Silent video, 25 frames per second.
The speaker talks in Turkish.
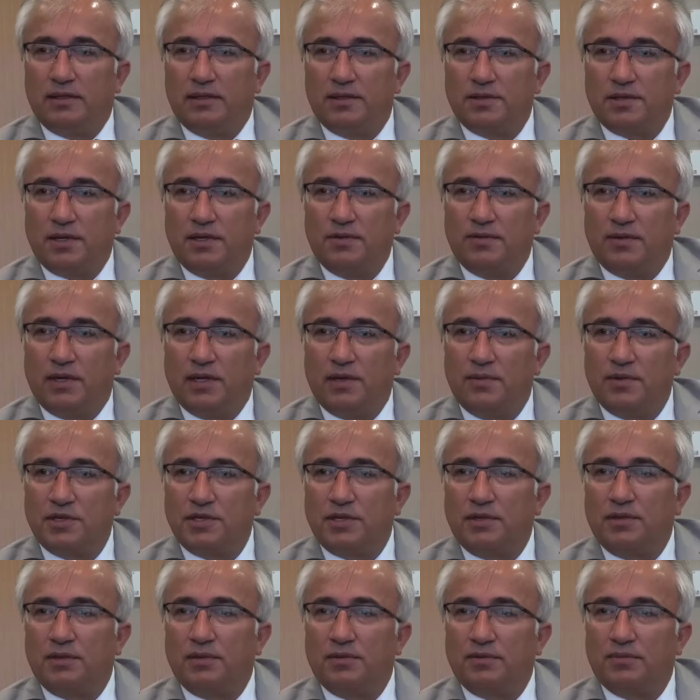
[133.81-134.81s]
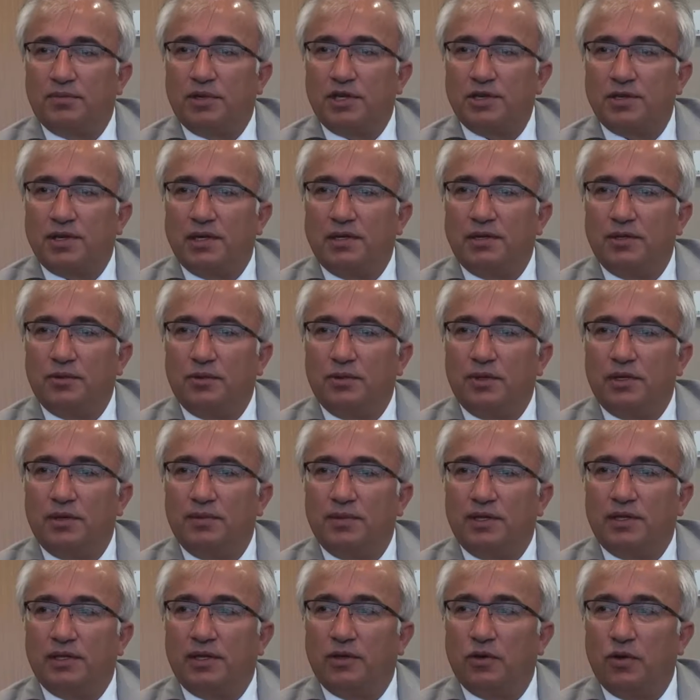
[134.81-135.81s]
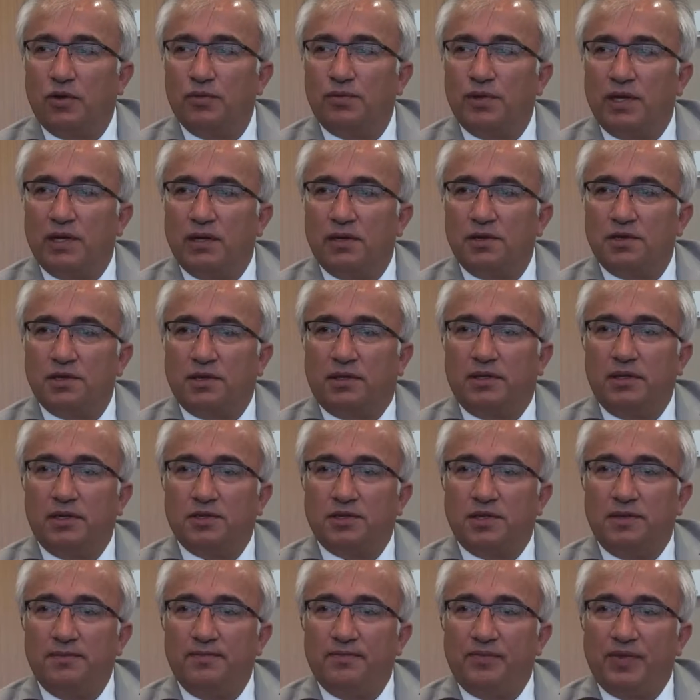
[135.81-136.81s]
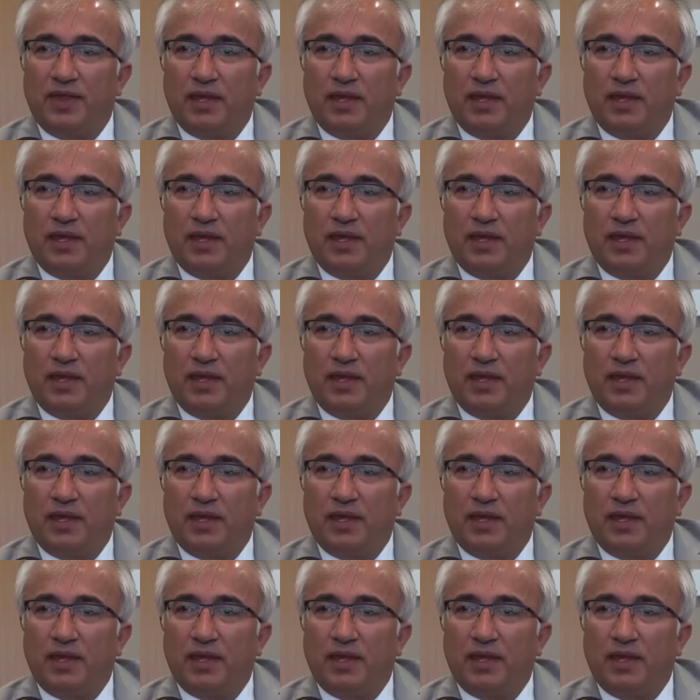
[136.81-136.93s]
Sayın Valimizin başkanlığı döneminde ön plana çıktığı için